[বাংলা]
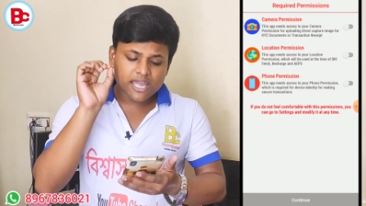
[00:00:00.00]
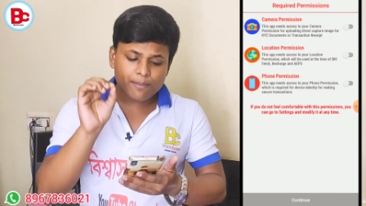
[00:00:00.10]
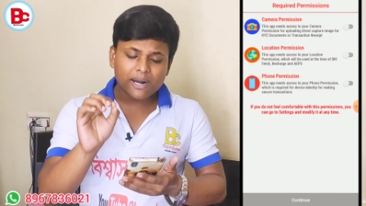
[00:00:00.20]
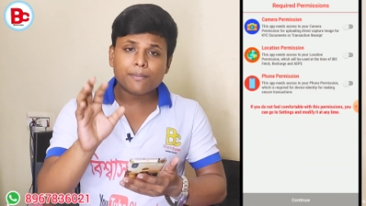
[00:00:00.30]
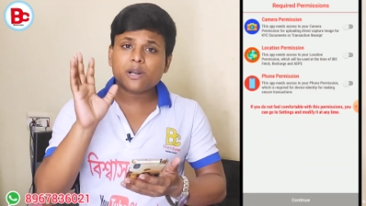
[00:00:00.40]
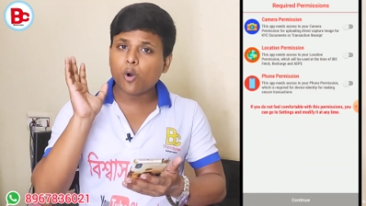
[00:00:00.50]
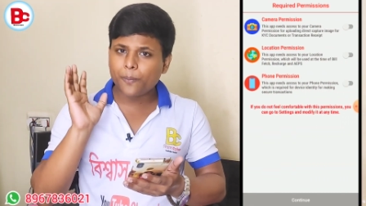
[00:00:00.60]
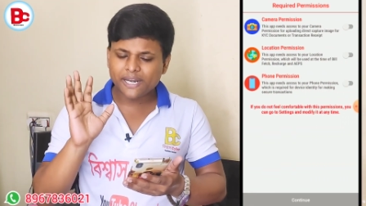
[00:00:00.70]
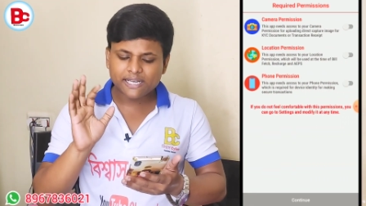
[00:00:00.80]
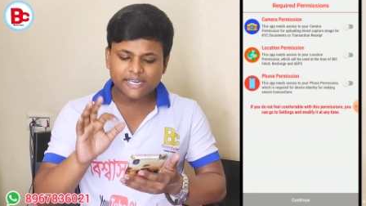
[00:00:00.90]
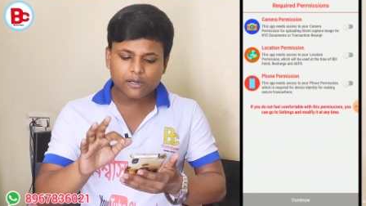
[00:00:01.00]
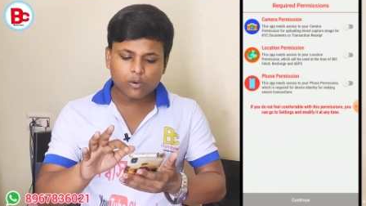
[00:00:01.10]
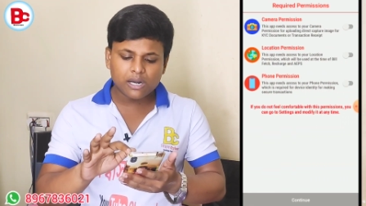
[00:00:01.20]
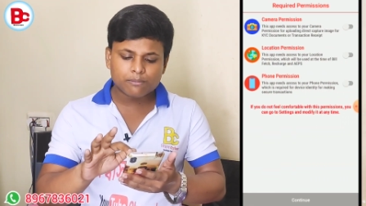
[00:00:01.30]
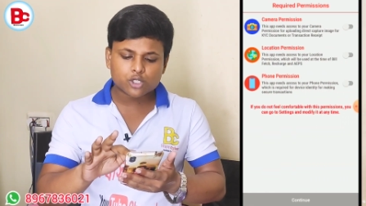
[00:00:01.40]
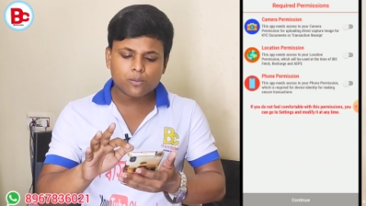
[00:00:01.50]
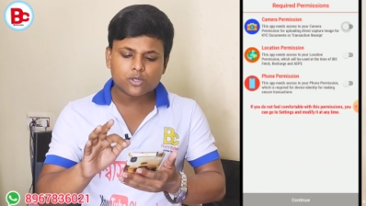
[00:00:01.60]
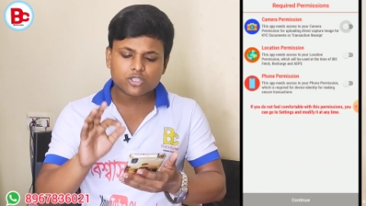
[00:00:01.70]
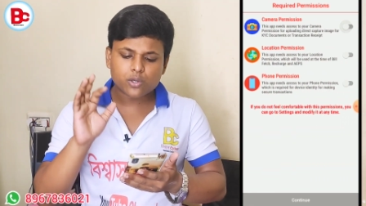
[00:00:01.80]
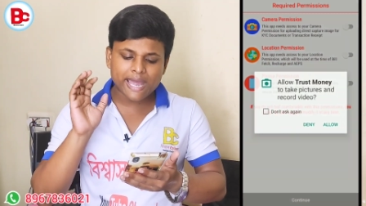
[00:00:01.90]
এবার আমরা ওপেনে ক্লিক করলাম
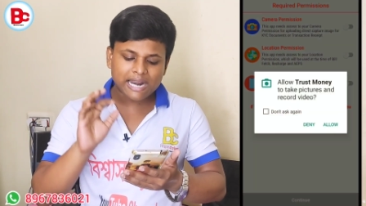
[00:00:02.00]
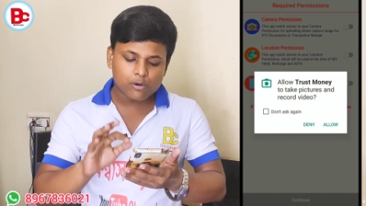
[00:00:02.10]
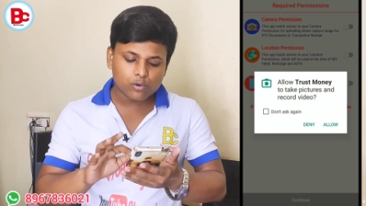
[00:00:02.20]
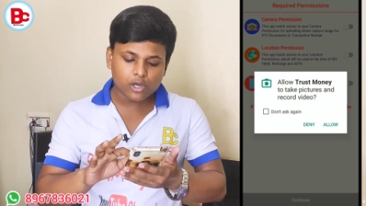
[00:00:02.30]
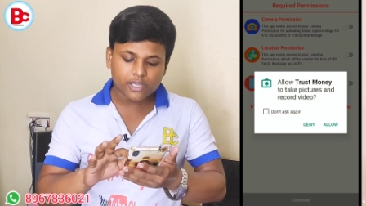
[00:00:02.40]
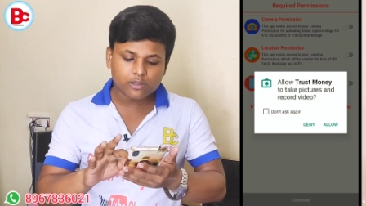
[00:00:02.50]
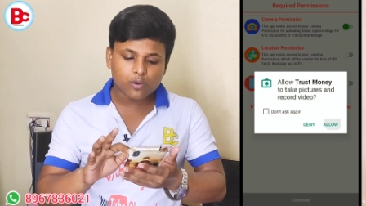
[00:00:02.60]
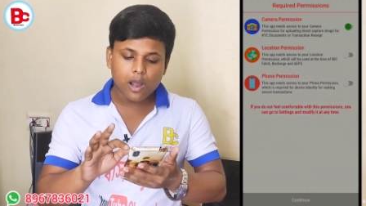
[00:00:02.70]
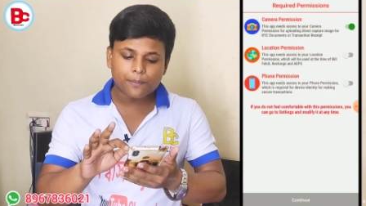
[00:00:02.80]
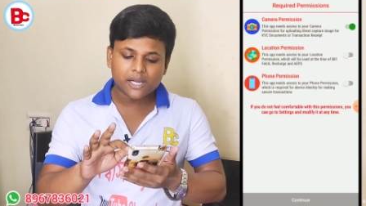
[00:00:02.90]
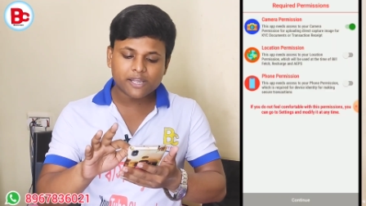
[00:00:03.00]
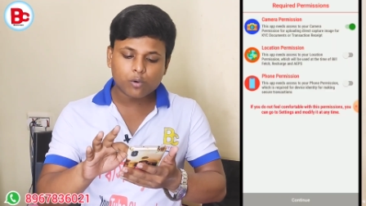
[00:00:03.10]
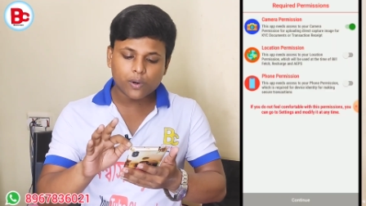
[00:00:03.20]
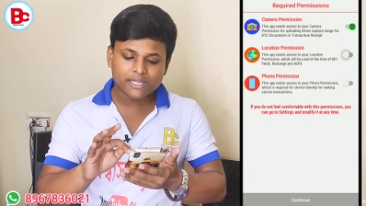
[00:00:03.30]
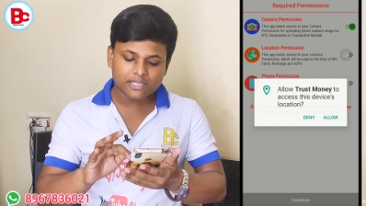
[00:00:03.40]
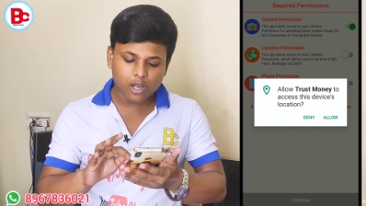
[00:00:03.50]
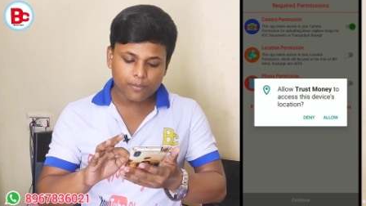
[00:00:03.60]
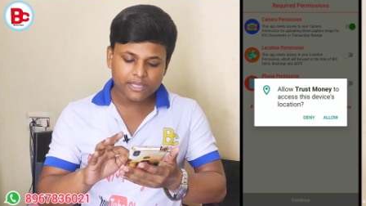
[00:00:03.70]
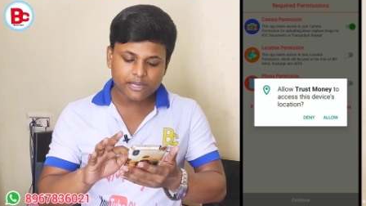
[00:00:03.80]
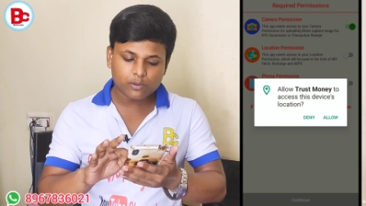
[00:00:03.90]
সমস্ত অ্যালাউগুলো কিন্তু আপনাকে করে দিতে
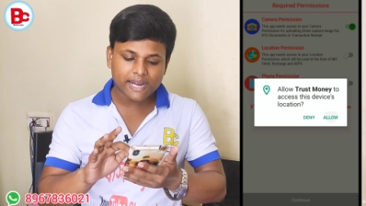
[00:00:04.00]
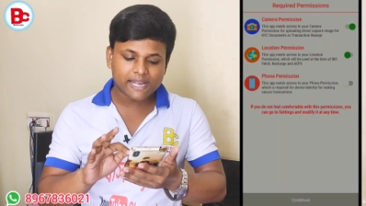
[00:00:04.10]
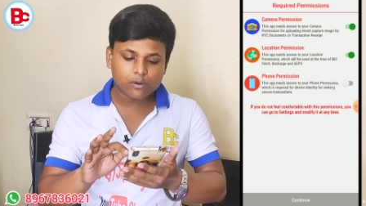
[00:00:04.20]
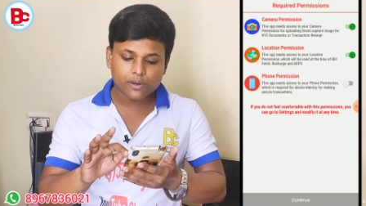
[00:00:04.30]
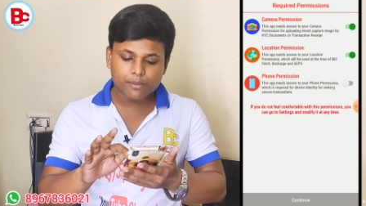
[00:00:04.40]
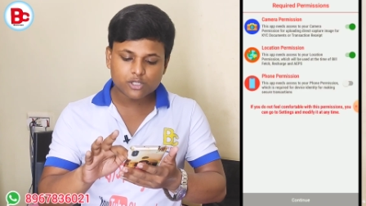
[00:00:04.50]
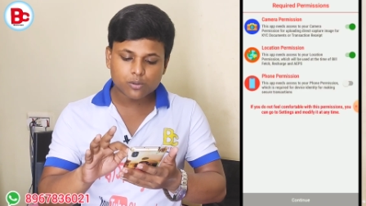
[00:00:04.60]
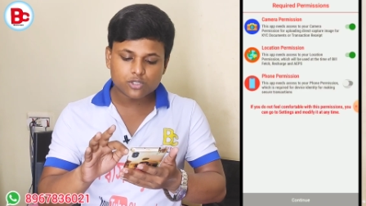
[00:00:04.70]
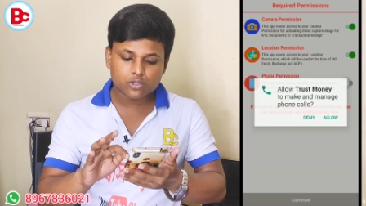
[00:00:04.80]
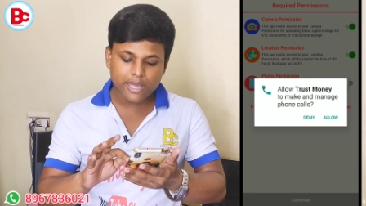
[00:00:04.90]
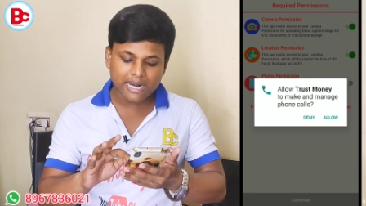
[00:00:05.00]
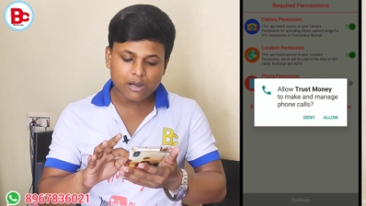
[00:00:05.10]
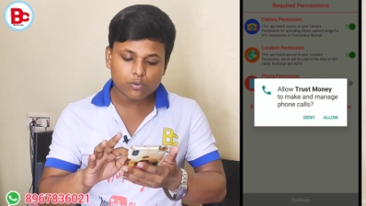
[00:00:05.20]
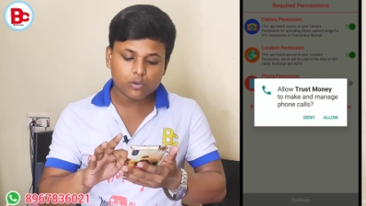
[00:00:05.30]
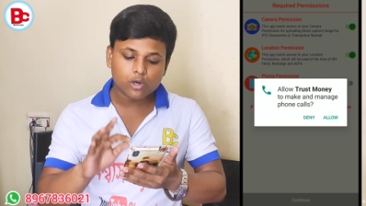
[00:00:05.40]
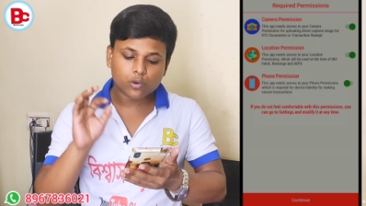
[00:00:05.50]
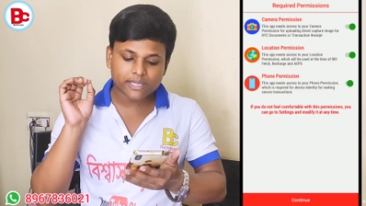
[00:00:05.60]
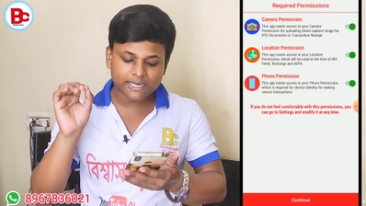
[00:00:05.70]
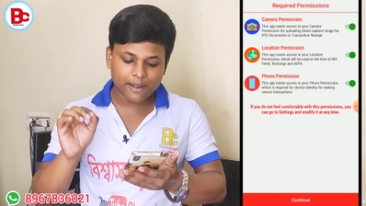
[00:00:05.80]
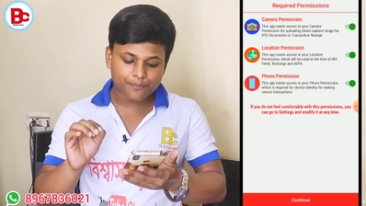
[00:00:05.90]
হবে দেখুন এক এক করে আমি সমস্ত অ্যালাউগুলো করে
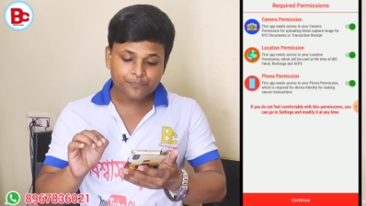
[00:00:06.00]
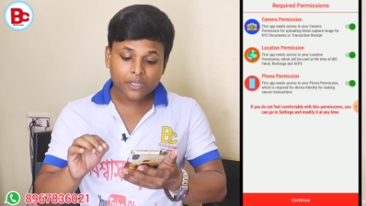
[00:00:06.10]
দিলাম